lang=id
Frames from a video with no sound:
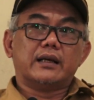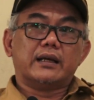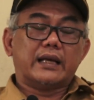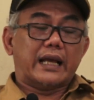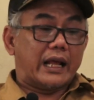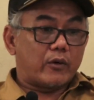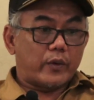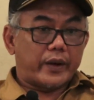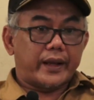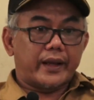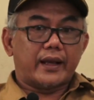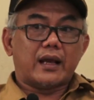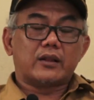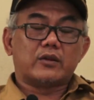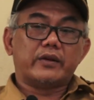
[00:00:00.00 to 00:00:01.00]

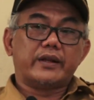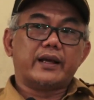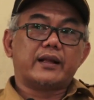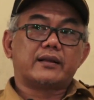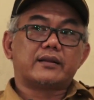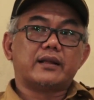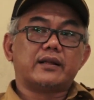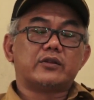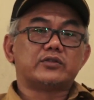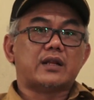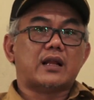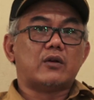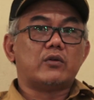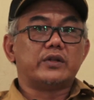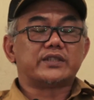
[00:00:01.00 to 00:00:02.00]
RW atau di RT itu
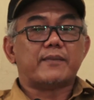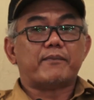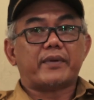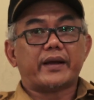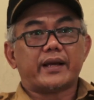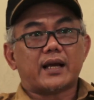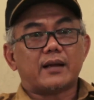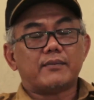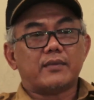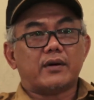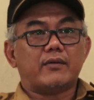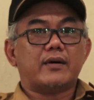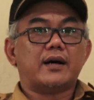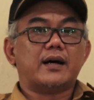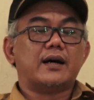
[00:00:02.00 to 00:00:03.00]
selalu disampaikan
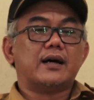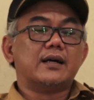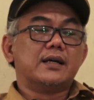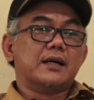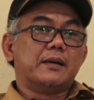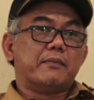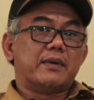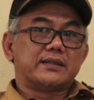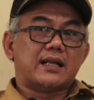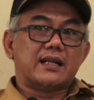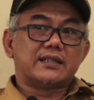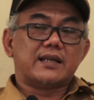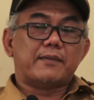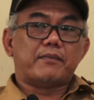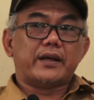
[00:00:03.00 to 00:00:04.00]
bahwa masalah
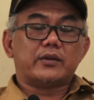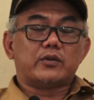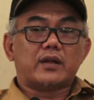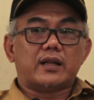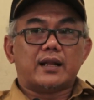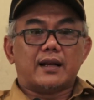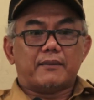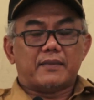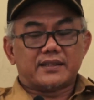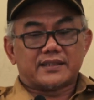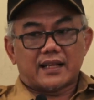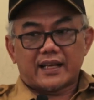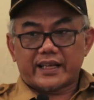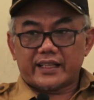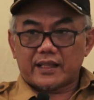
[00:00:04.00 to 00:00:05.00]
sampah itu adalah
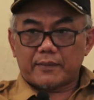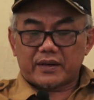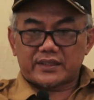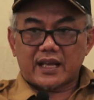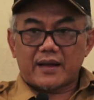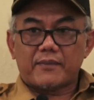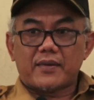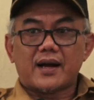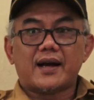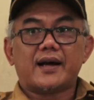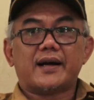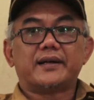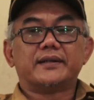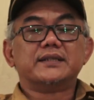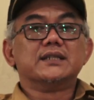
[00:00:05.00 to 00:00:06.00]
masalah kita bersama
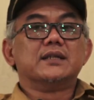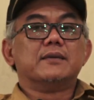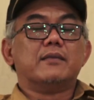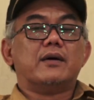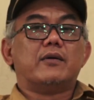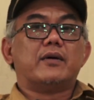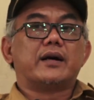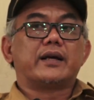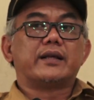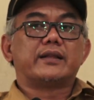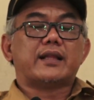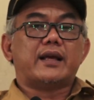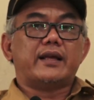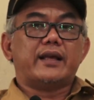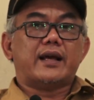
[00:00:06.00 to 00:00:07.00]
hmm. bahwa
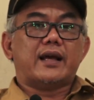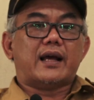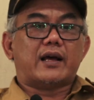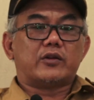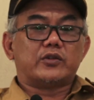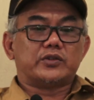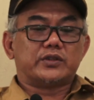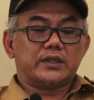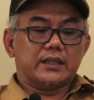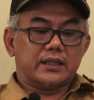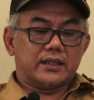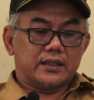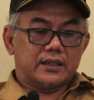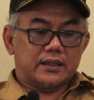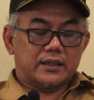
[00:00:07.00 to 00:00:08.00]
kita ya harus
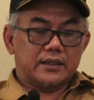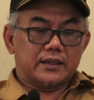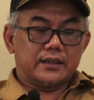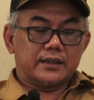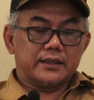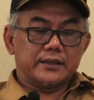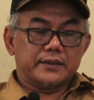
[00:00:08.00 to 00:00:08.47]
uh,